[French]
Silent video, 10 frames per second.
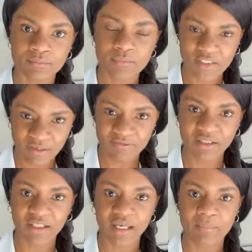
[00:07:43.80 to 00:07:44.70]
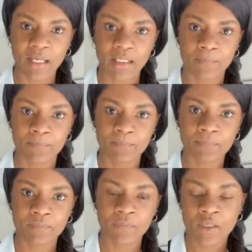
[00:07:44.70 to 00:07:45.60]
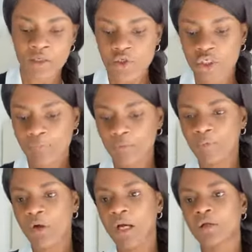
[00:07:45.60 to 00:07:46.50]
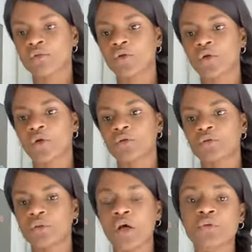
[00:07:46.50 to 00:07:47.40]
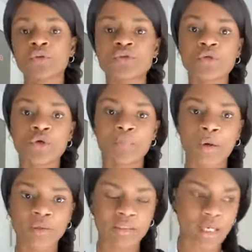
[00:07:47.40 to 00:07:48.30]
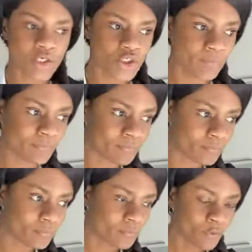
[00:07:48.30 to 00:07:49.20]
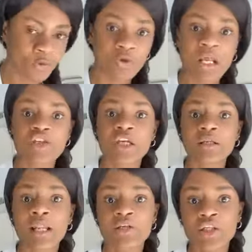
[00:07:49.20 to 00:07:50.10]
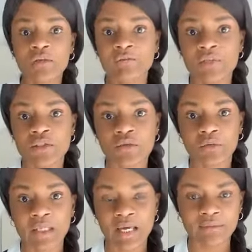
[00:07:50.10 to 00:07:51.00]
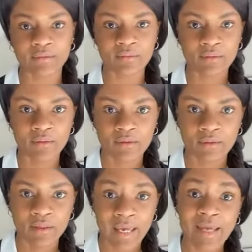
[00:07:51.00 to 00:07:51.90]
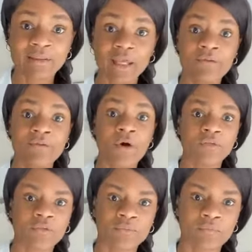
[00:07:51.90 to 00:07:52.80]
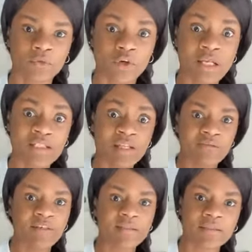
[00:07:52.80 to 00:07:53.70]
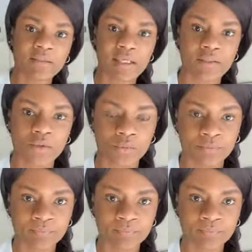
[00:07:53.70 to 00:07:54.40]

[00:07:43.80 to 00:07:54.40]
Ça fait très mal. J'ai pu me rendre compte lors de ce reportage que la, chaîne Vision 4 est très forte dans les investigations.